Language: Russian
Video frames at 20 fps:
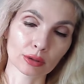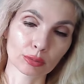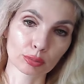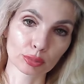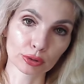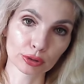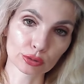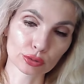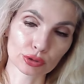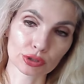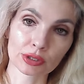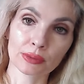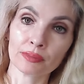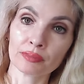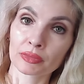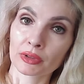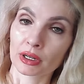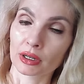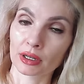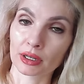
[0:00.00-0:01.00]
Плюс
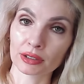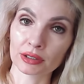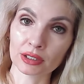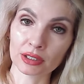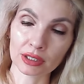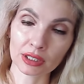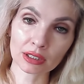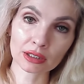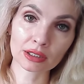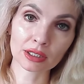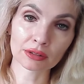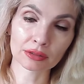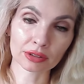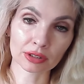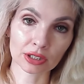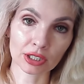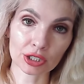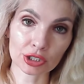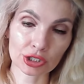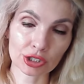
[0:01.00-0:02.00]
а, нередко в
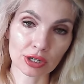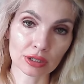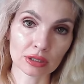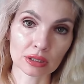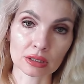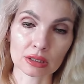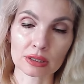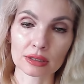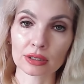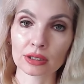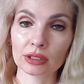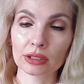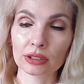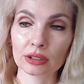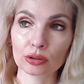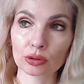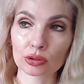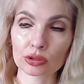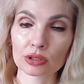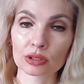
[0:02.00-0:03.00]
отношениях с
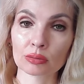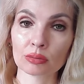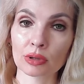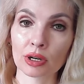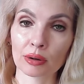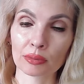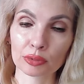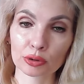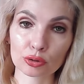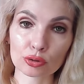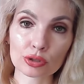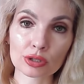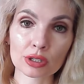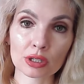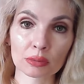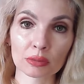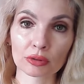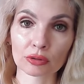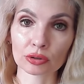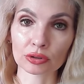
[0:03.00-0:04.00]
религиозными
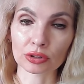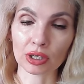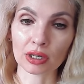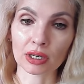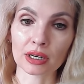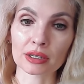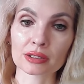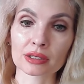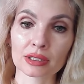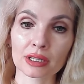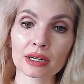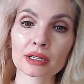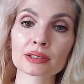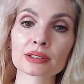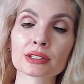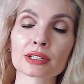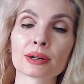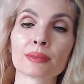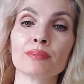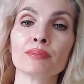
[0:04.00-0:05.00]
абьюзерами вот такая,
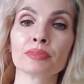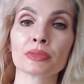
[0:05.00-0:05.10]
знаете,